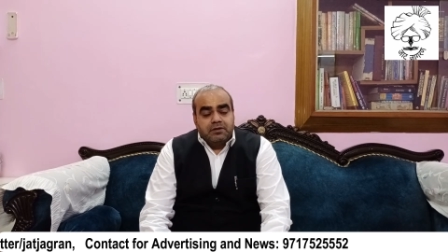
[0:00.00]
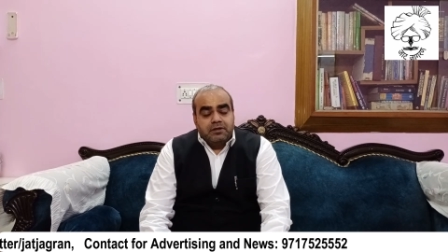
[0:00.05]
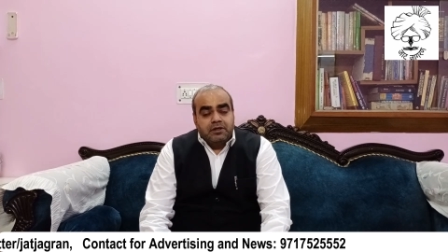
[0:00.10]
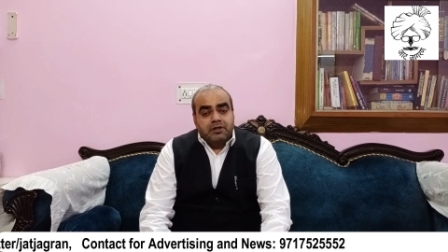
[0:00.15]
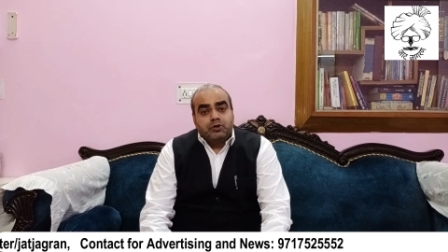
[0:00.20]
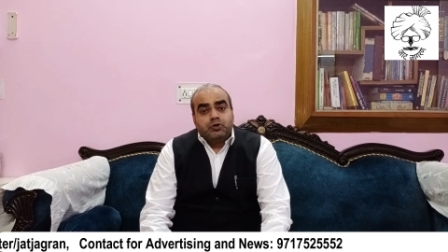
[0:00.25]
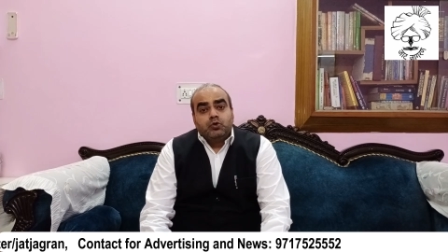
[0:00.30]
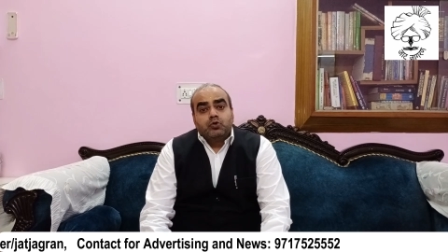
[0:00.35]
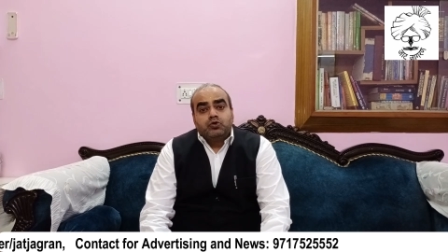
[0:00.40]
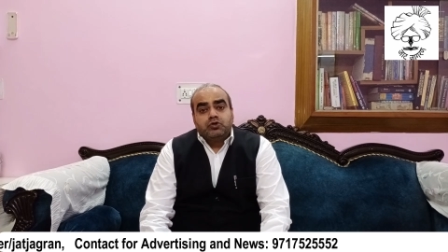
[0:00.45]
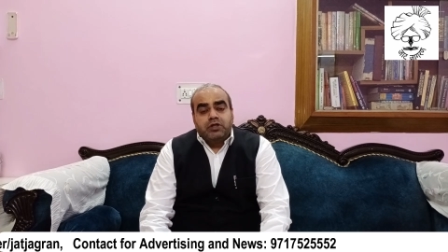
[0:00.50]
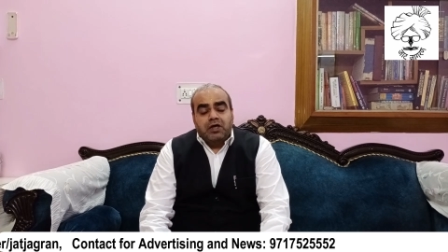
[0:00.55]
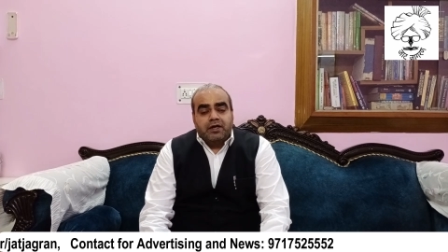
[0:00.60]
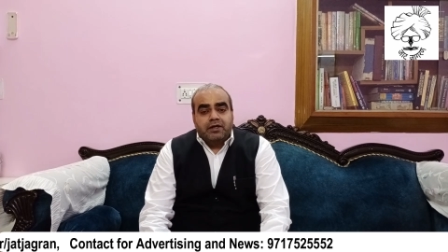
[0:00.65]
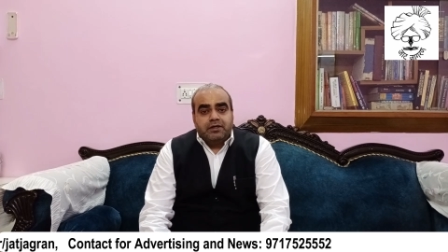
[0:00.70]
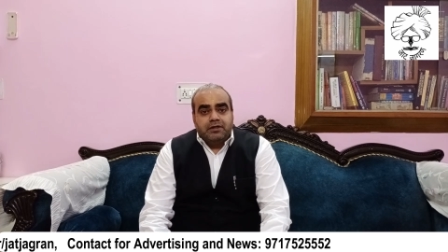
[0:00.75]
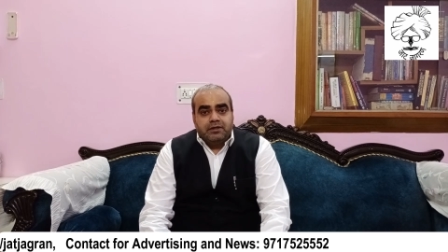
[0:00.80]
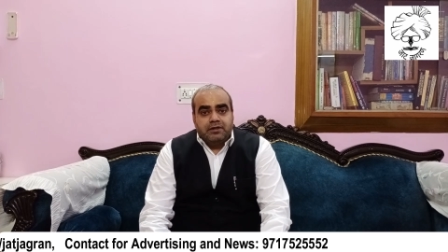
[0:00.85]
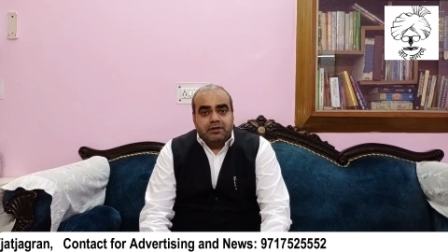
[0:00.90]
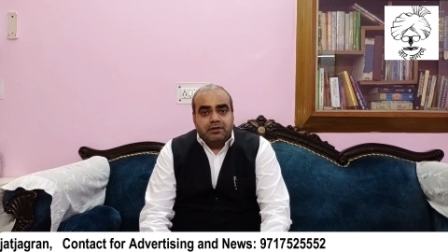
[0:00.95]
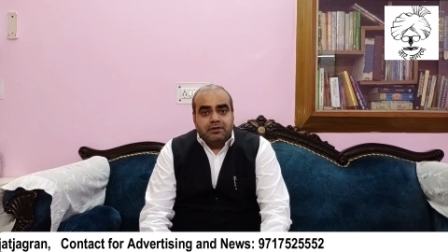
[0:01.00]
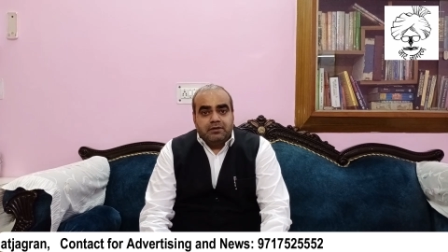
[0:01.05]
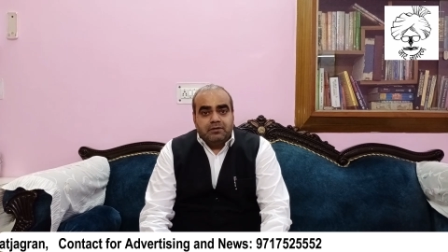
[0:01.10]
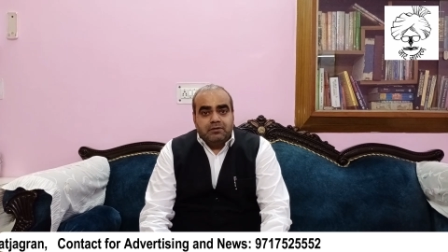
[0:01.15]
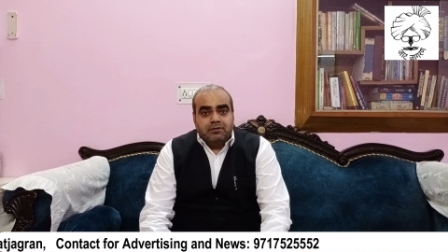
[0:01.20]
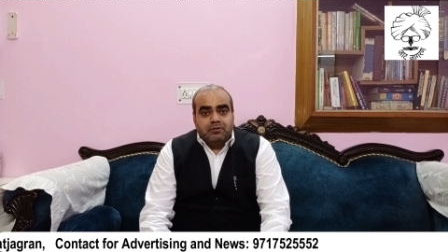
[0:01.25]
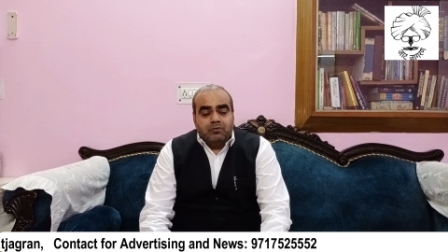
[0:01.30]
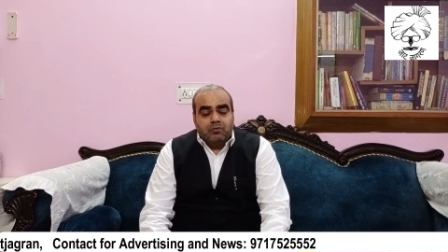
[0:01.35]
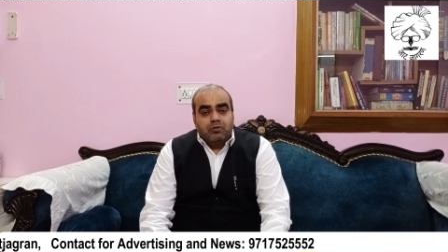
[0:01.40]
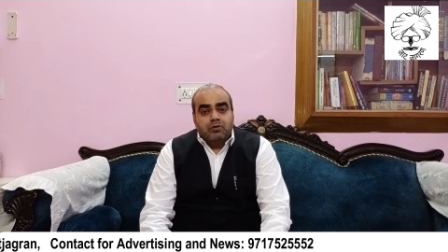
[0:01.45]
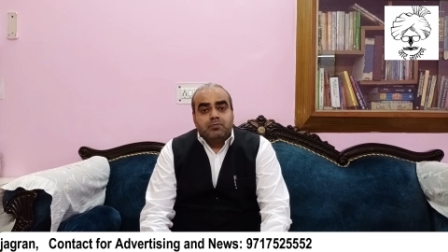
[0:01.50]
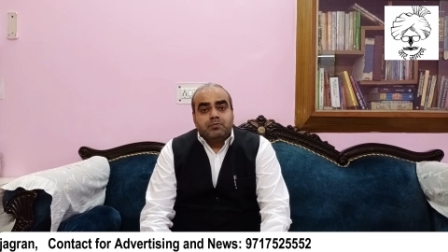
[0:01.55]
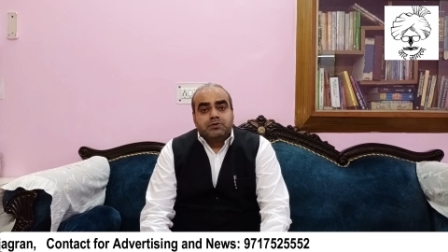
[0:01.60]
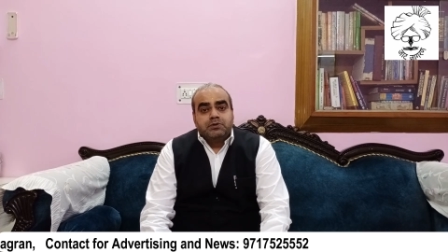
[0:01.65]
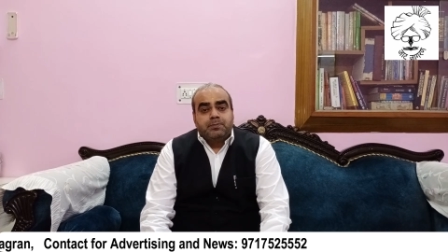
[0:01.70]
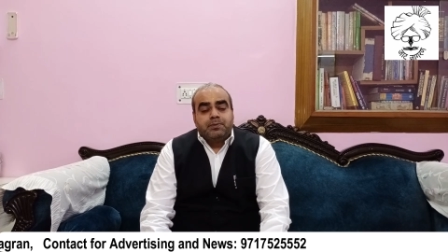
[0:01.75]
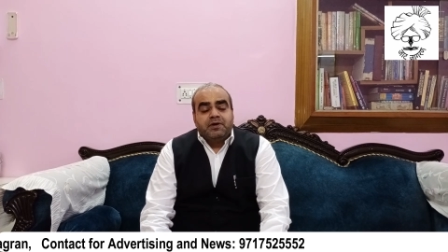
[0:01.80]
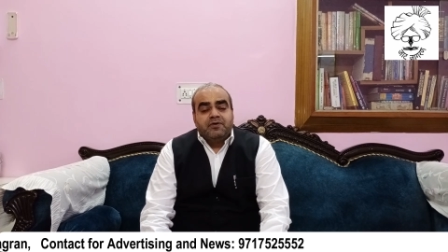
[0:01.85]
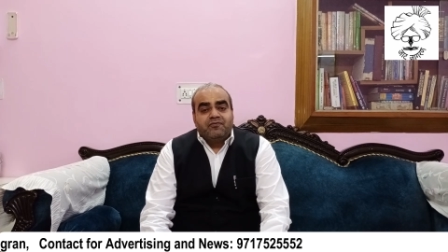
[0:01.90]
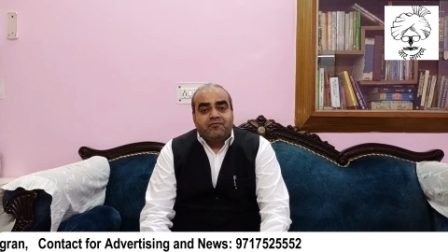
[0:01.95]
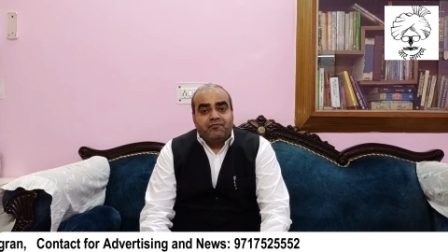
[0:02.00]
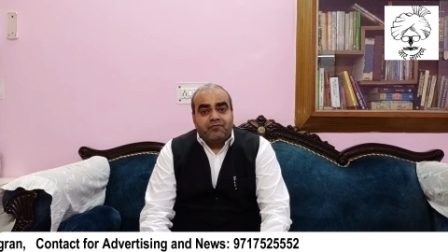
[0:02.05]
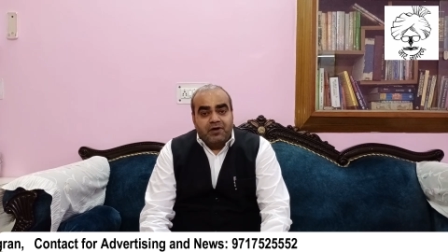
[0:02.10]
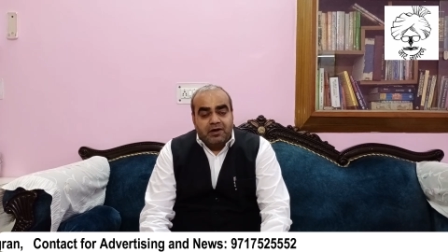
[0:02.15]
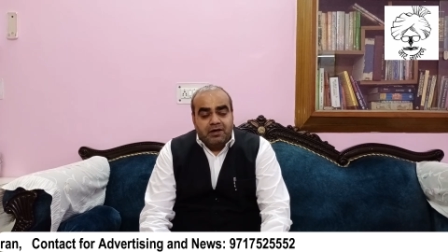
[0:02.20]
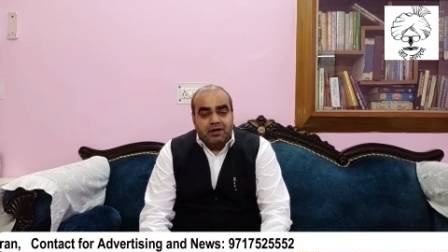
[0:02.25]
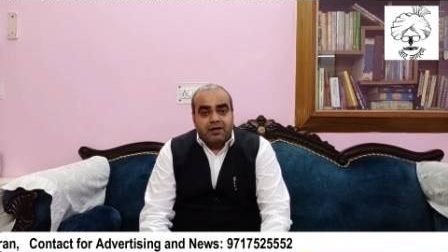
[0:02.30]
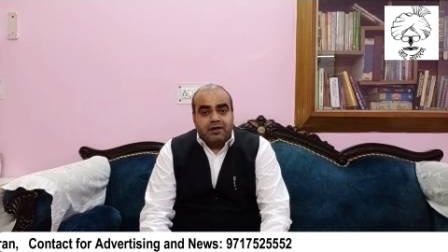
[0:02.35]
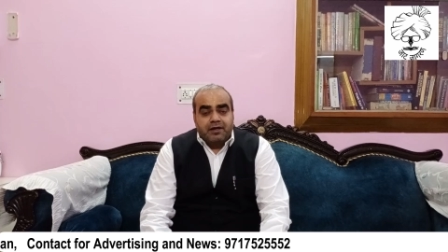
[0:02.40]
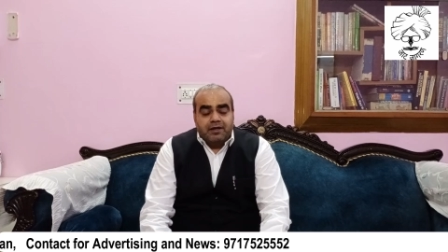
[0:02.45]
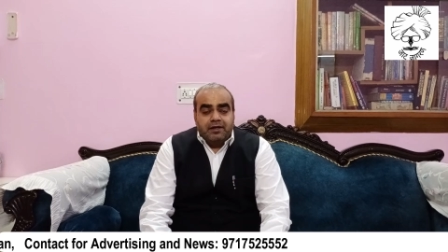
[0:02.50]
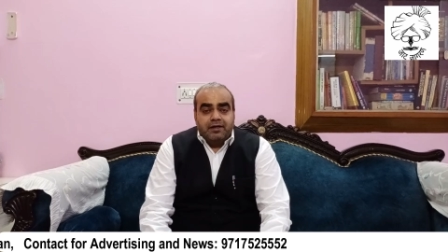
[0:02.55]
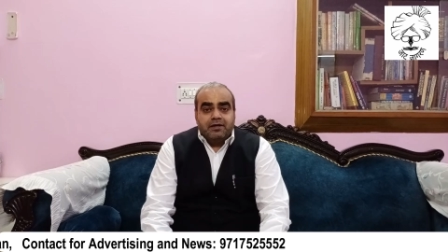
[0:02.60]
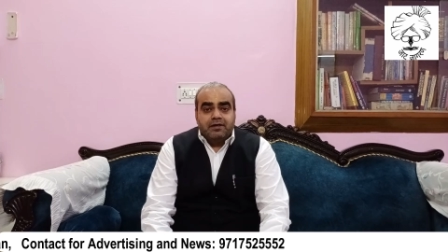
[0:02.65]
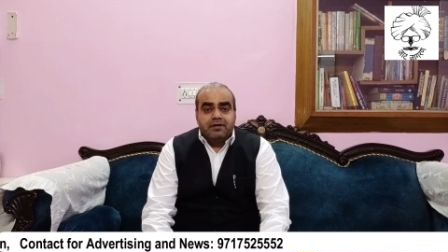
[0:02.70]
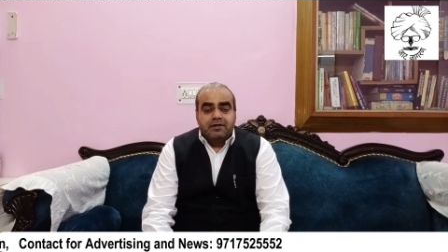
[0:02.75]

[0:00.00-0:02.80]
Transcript: एक योद्धा की है और मुझे बड़ी फक्र है